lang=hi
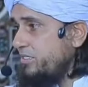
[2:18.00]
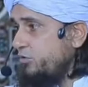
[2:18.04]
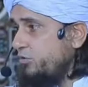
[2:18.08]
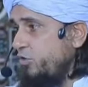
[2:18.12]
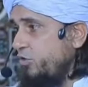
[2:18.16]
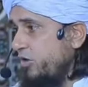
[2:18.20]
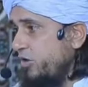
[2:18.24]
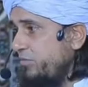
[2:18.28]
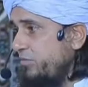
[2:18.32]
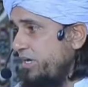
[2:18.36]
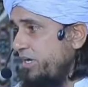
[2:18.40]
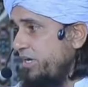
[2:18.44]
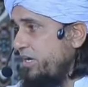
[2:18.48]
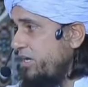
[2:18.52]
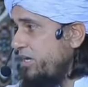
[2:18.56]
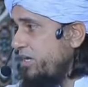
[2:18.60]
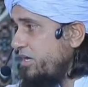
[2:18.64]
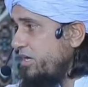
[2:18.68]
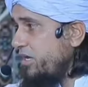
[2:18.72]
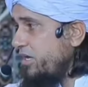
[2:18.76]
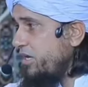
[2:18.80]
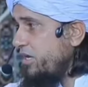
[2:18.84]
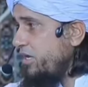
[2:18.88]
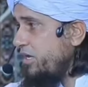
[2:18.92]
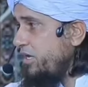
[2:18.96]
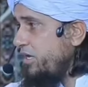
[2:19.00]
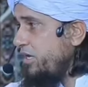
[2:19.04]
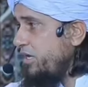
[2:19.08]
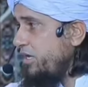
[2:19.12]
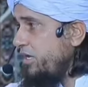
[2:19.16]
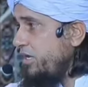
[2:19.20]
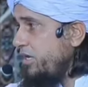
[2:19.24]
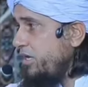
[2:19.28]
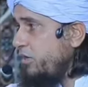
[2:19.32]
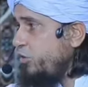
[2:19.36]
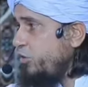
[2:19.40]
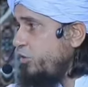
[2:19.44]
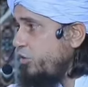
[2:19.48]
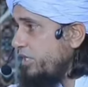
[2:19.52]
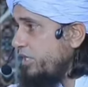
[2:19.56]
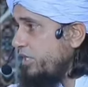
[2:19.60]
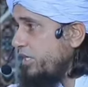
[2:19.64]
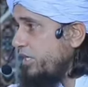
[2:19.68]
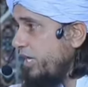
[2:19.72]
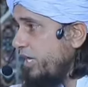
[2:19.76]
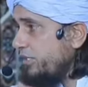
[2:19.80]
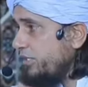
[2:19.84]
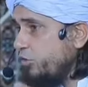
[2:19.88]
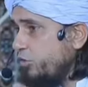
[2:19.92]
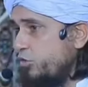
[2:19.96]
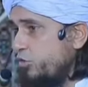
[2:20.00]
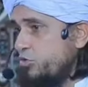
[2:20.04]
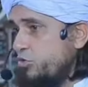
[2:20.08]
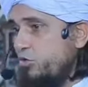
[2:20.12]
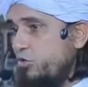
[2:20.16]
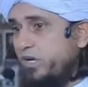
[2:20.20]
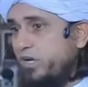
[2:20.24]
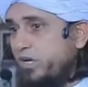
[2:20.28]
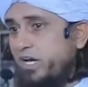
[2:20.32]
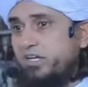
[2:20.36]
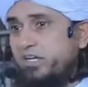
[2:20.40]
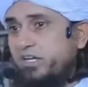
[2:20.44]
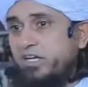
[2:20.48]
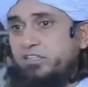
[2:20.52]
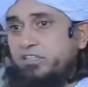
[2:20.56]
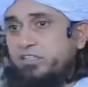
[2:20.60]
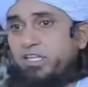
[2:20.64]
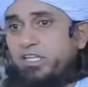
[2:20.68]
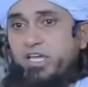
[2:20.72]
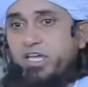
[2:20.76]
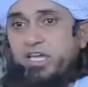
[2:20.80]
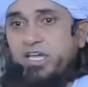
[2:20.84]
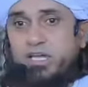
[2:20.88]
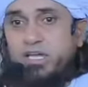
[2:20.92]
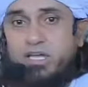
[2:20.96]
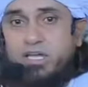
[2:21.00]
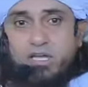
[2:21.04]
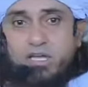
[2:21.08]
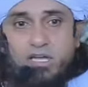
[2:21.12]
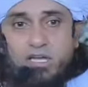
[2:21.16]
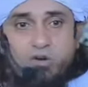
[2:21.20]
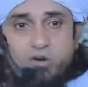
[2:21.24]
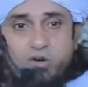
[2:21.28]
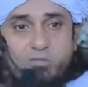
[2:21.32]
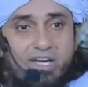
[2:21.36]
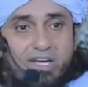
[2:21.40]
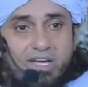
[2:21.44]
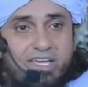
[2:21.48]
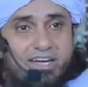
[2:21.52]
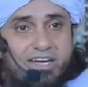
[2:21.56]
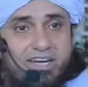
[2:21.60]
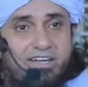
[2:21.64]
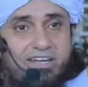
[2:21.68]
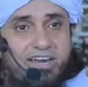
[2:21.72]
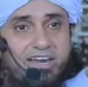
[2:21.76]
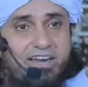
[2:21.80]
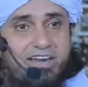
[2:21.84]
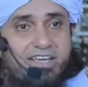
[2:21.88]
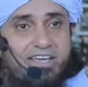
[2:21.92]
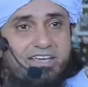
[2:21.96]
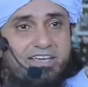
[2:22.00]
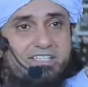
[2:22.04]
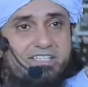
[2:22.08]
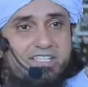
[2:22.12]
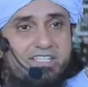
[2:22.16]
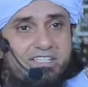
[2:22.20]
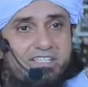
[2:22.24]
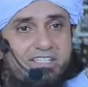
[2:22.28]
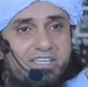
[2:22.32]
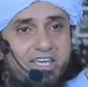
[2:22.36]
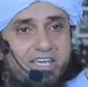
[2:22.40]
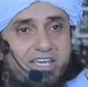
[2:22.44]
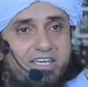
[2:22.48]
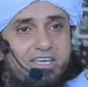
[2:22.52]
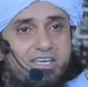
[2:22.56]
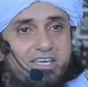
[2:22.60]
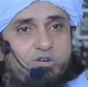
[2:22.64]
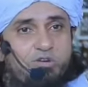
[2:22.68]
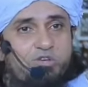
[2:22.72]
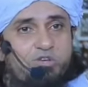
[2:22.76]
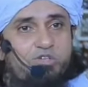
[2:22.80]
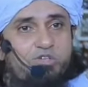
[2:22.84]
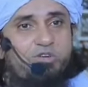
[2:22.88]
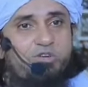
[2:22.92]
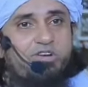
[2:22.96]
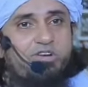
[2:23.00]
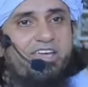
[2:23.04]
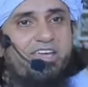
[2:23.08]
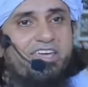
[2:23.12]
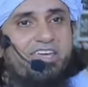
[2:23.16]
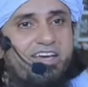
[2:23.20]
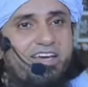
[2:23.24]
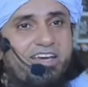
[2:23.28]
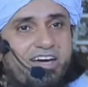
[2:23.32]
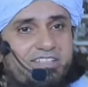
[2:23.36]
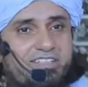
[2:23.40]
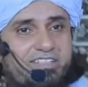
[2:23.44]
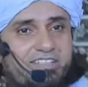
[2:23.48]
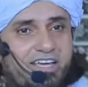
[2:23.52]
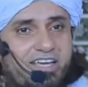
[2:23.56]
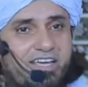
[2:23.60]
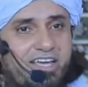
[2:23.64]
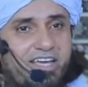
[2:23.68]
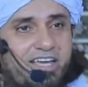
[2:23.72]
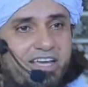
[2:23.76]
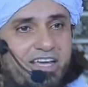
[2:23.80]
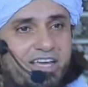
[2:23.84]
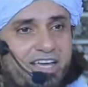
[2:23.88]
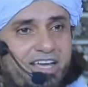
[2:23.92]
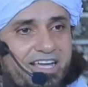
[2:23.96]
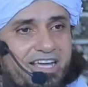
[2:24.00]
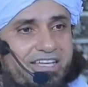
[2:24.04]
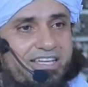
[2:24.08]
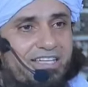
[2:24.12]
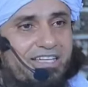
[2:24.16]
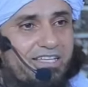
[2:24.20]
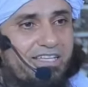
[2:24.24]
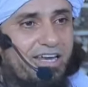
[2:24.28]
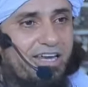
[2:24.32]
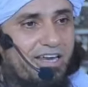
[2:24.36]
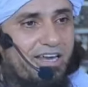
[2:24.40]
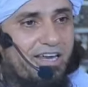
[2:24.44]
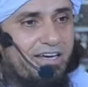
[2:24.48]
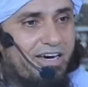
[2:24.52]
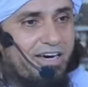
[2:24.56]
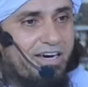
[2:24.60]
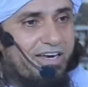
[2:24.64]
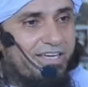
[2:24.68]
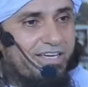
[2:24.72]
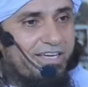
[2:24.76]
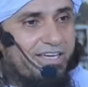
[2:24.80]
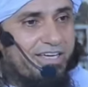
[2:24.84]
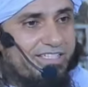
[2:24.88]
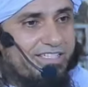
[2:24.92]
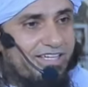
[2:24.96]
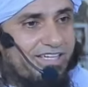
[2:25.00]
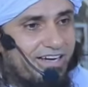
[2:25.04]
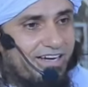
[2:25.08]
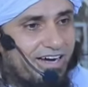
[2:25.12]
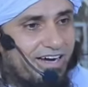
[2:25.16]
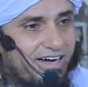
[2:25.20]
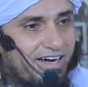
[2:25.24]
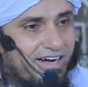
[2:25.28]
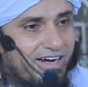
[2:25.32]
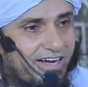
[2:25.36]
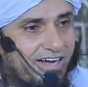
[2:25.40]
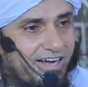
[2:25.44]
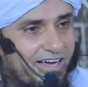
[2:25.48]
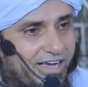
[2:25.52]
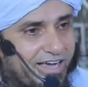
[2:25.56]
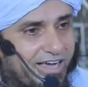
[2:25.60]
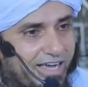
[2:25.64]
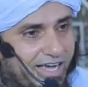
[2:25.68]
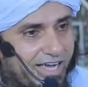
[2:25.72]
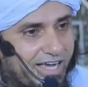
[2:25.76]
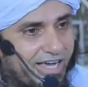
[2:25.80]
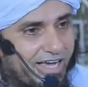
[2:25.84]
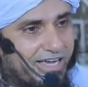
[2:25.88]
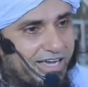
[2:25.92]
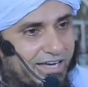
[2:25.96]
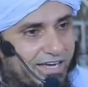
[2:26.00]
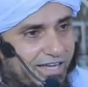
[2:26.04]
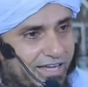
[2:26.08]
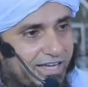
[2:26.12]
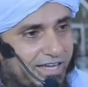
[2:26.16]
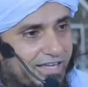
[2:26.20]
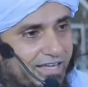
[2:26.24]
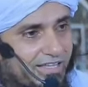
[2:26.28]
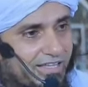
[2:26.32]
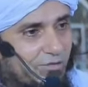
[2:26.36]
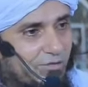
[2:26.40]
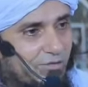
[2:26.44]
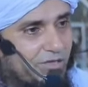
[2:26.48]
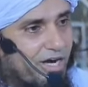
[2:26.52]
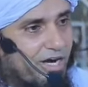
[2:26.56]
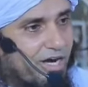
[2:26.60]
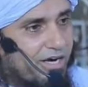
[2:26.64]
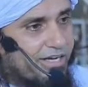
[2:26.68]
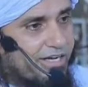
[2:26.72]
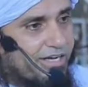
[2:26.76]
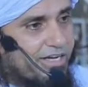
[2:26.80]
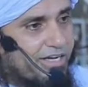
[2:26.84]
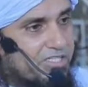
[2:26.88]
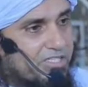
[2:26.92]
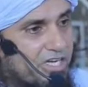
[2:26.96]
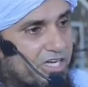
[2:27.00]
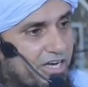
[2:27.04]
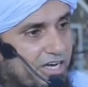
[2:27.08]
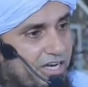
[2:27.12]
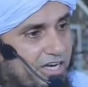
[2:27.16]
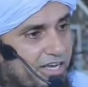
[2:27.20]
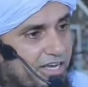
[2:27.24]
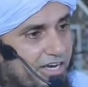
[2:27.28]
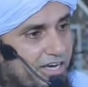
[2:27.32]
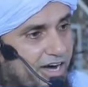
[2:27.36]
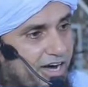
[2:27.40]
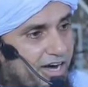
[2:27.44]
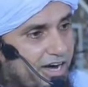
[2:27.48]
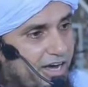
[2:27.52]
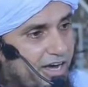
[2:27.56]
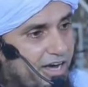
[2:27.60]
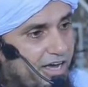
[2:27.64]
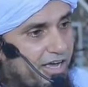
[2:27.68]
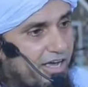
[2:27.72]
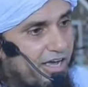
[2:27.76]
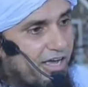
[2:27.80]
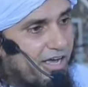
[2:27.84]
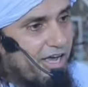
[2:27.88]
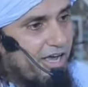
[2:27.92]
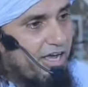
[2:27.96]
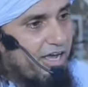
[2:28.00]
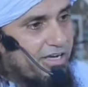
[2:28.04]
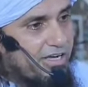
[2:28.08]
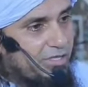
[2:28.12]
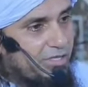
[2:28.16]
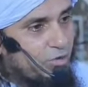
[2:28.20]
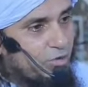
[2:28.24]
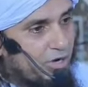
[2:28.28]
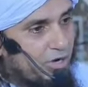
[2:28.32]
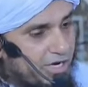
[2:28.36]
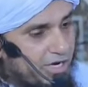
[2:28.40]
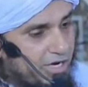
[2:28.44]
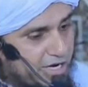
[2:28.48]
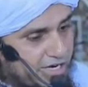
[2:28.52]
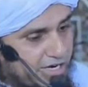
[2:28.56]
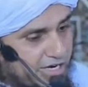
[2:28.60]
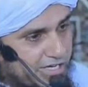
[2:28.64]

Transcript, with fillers: धोखे में ना आना लोग इन आयतों को सुन के डरते हैं भाई ये डरने की चीज़ नहीं ये खुश होने की आयतें हैं ये दिल लगाने की जगह है ही नहीं तो यहाँ टेंशन लेने का है ही नहीं तो अल्लाह